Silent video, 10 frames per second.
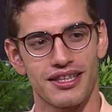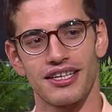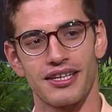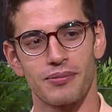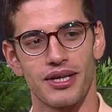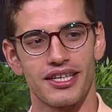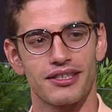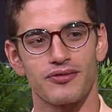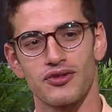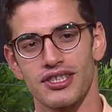
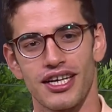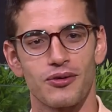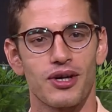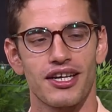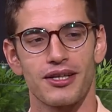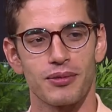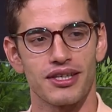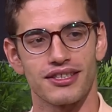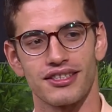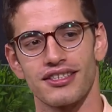حرمان في انواع حرمان
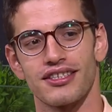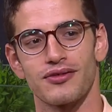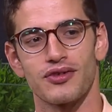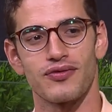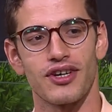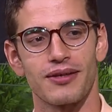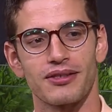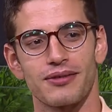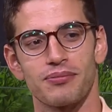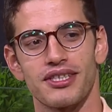كتير يعني في فرق
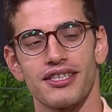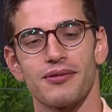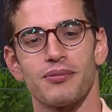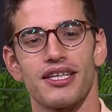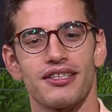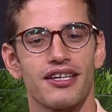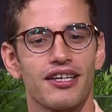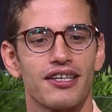مثلا بين حرمان